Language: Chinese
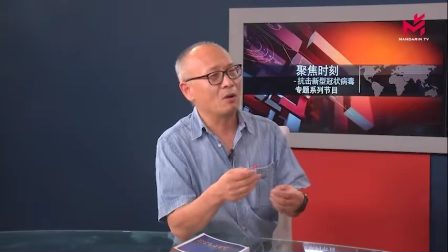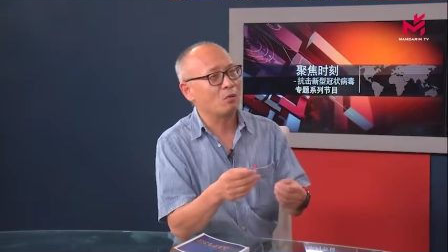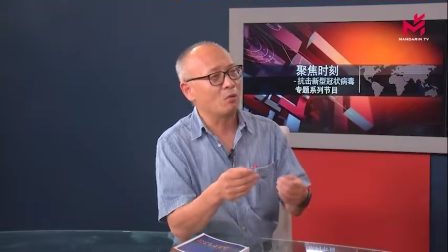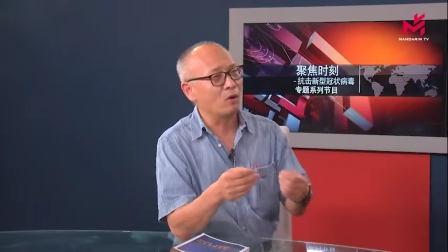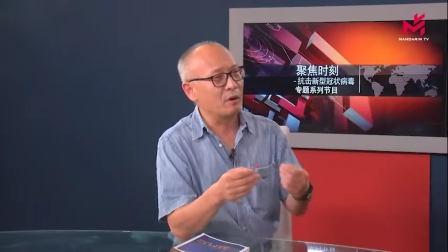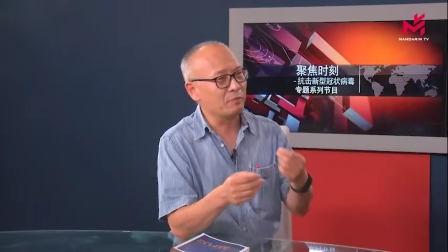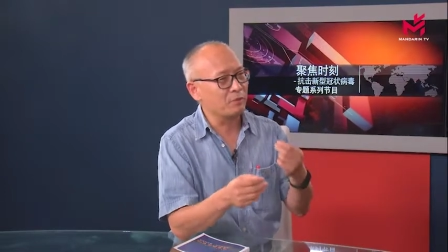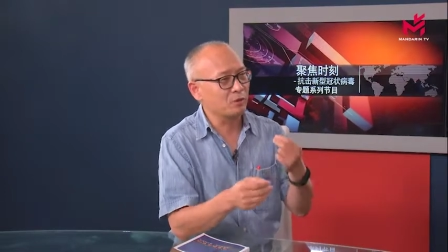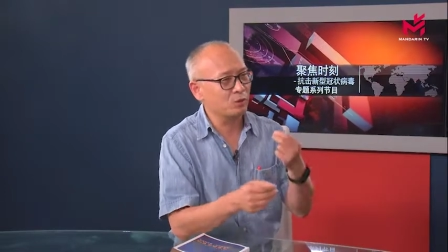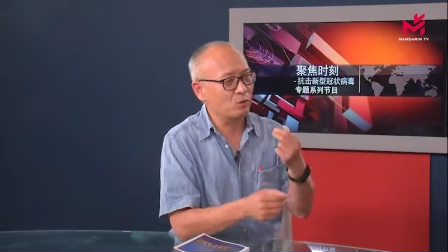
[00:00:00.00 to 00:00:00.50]

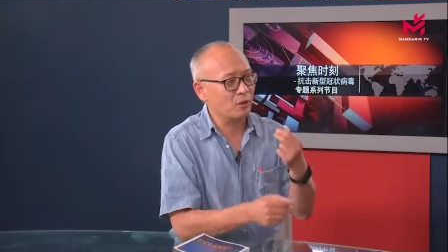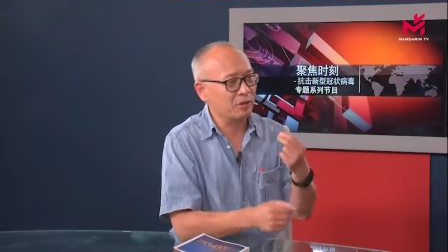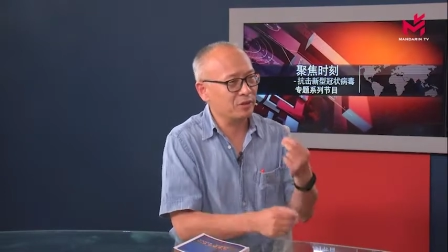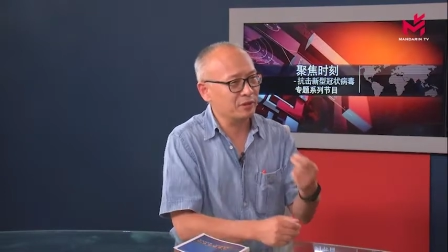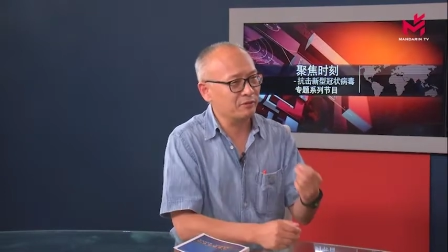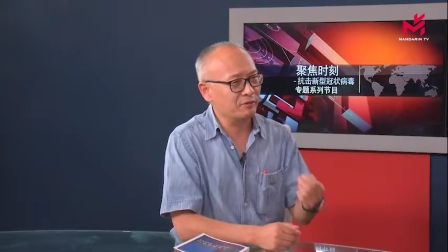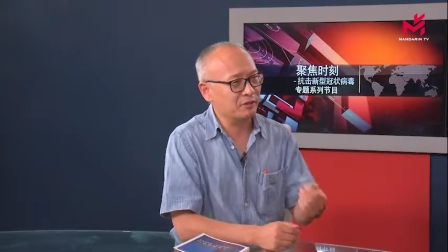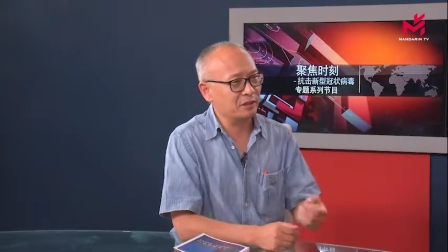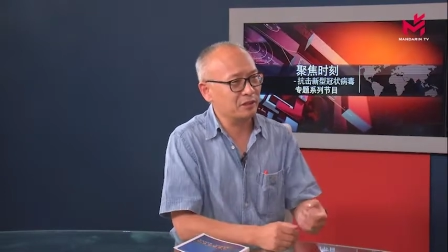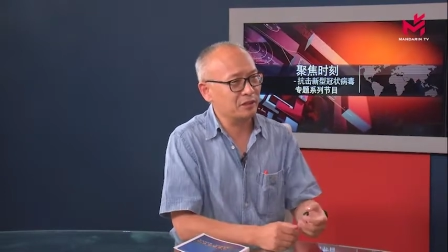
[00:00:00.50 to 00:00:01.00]
我们关键
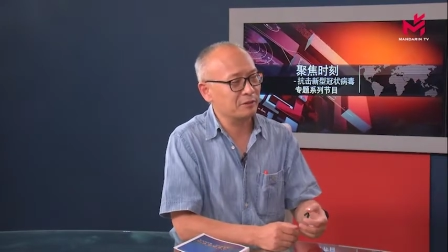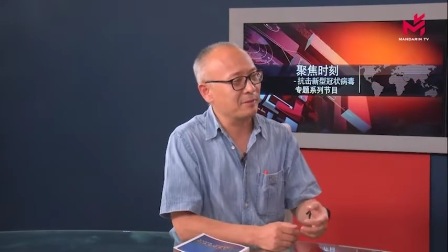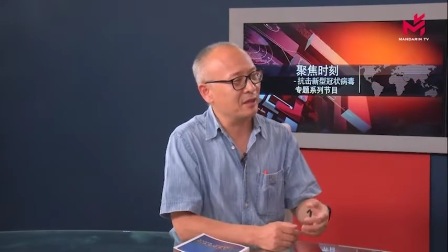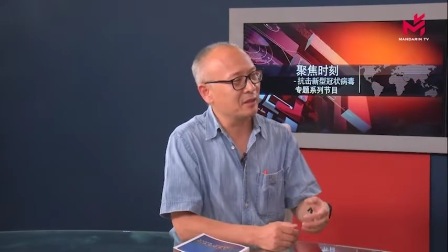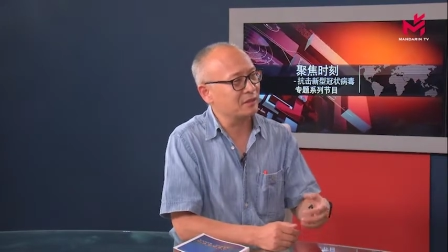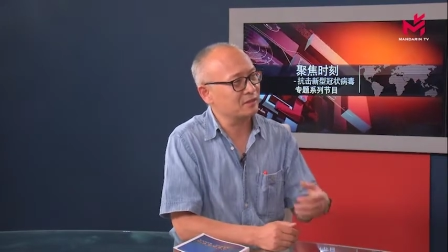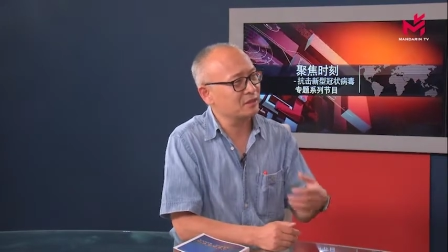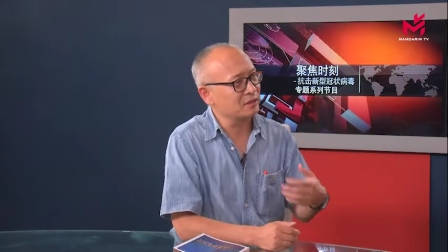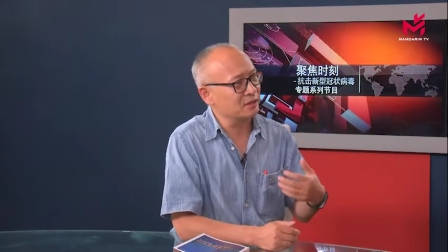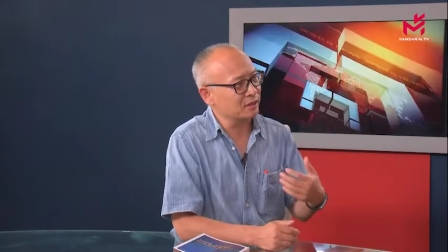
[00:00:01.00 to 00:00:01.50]
的问题是把
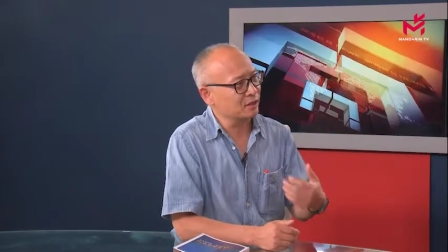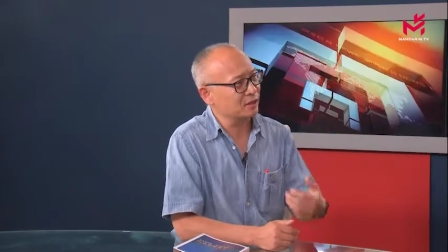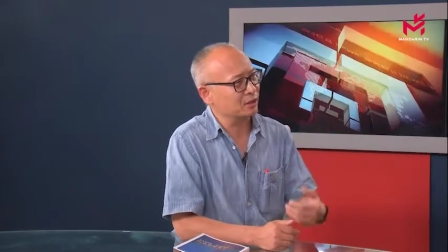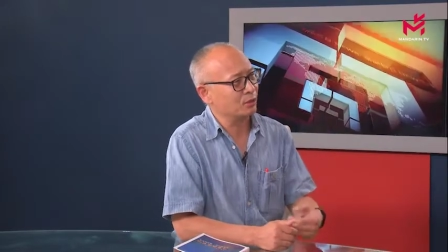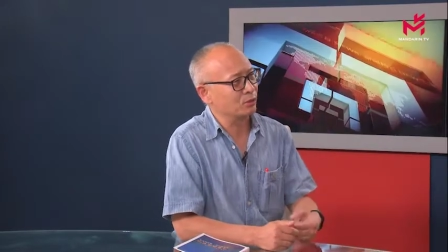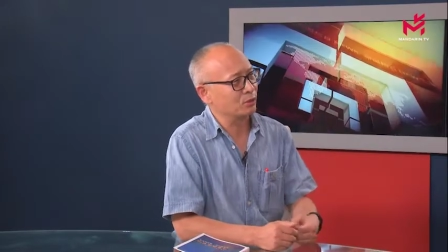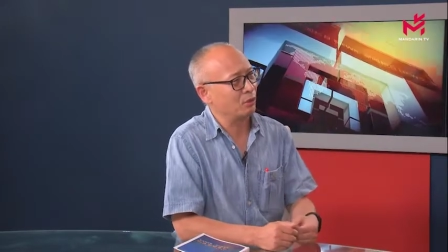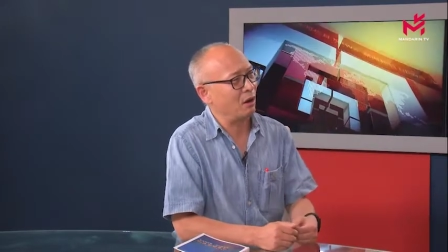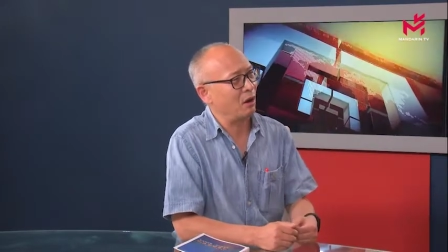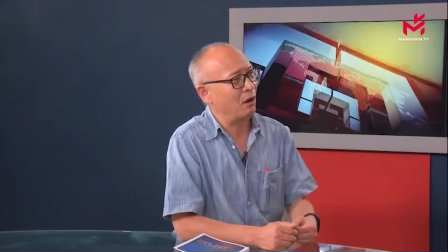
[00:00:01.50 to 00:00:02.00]
自己的事
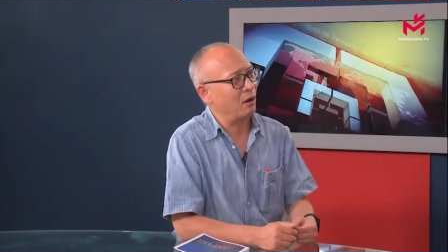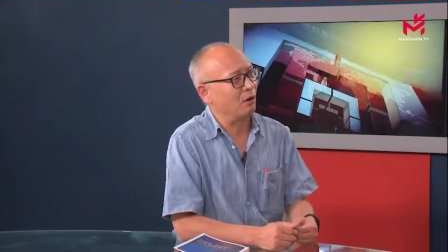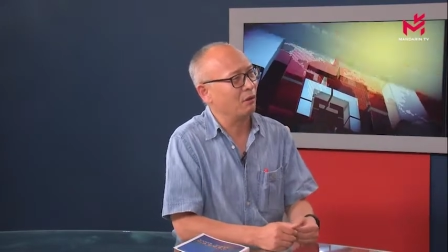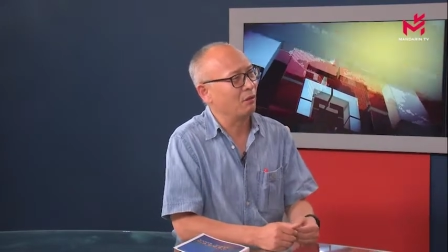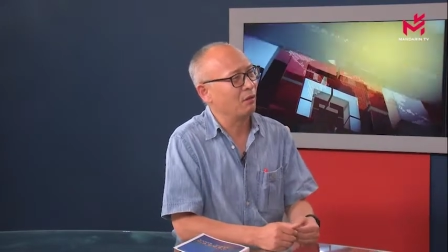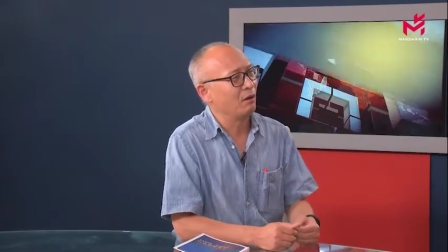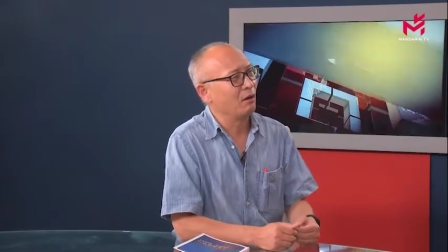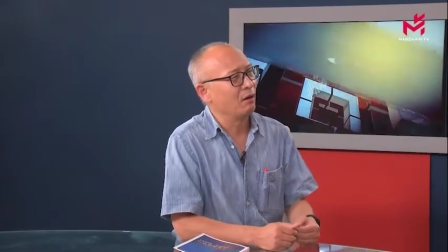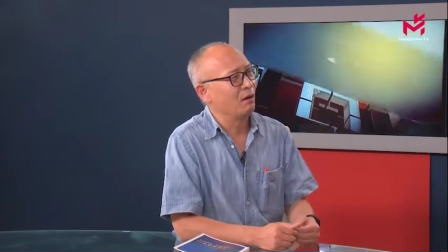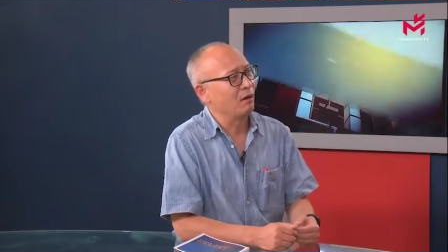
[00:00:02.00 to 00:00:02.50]
做
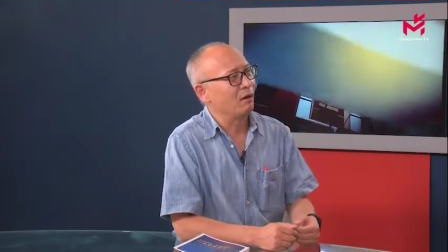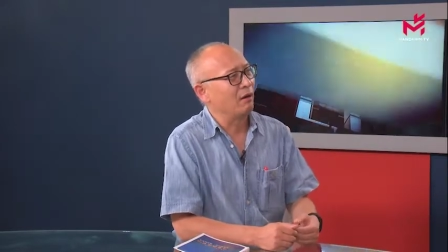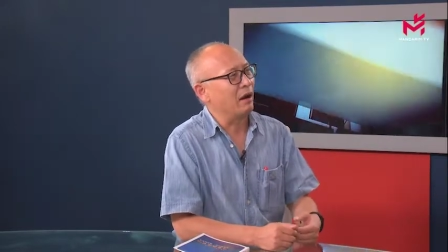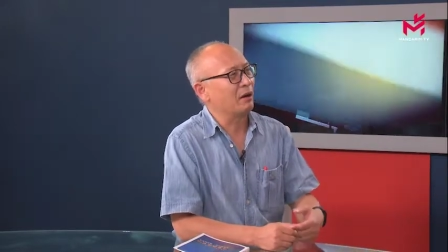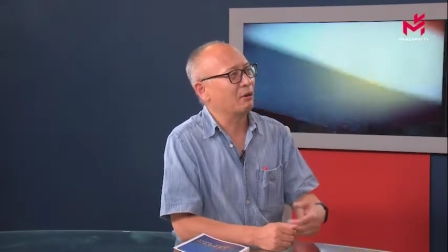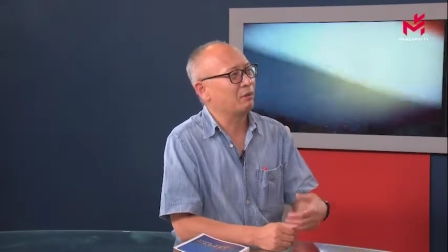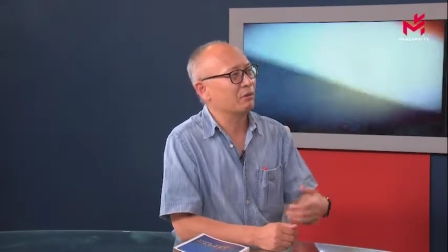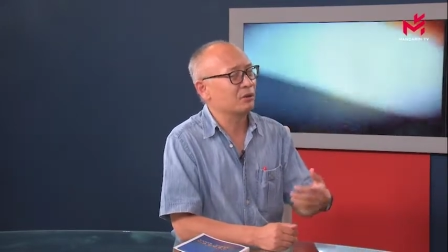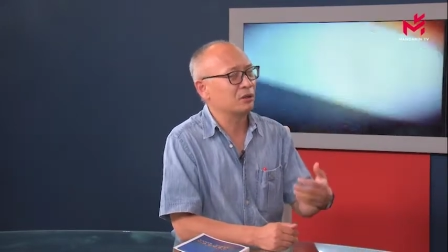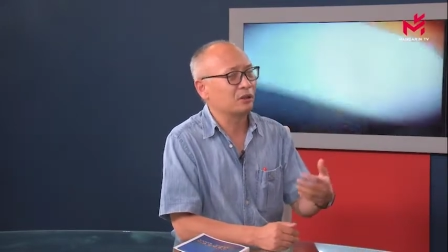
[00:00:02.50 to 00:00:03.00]
好，嗯，完
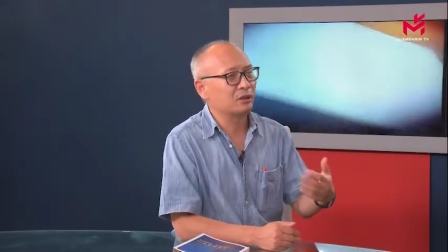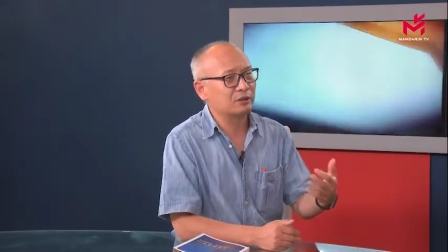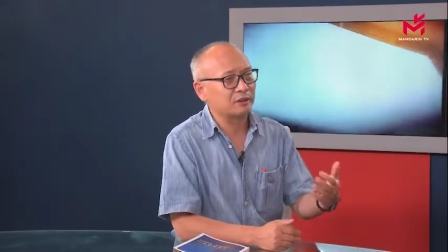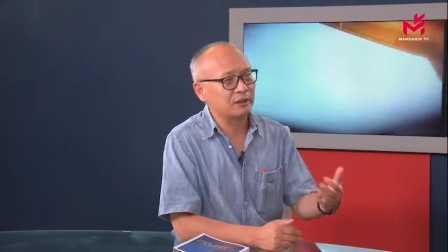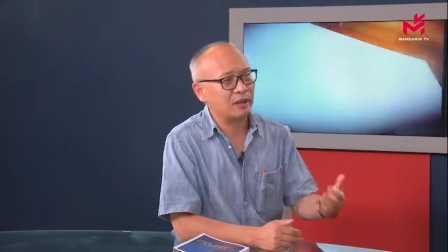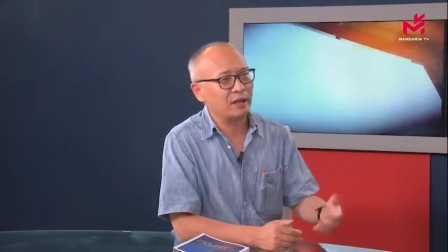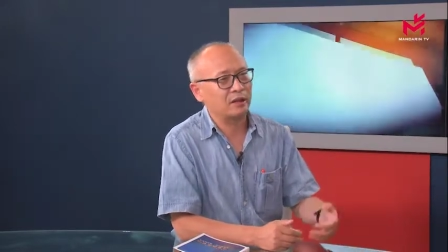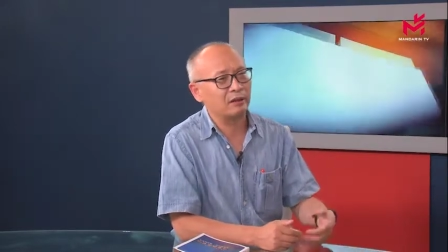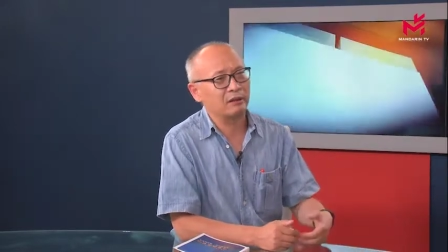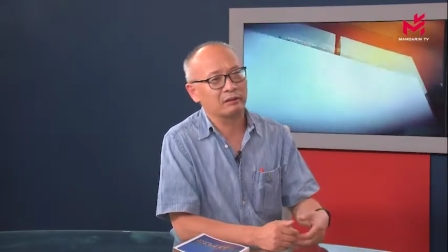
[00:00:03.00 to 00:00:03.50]
了以后呢，
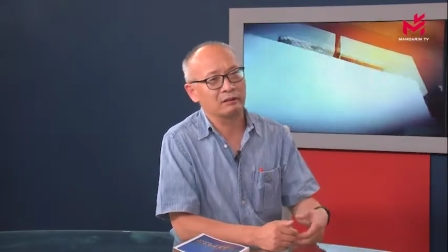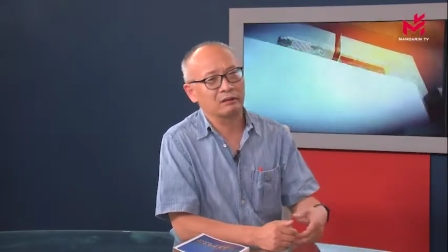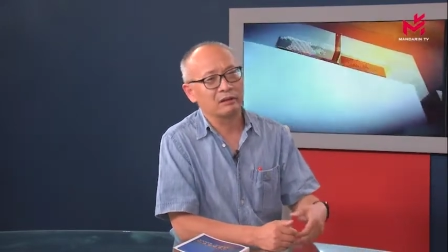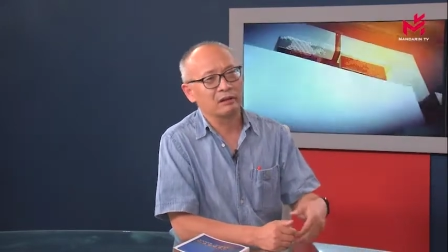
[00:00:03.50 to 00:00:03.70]
在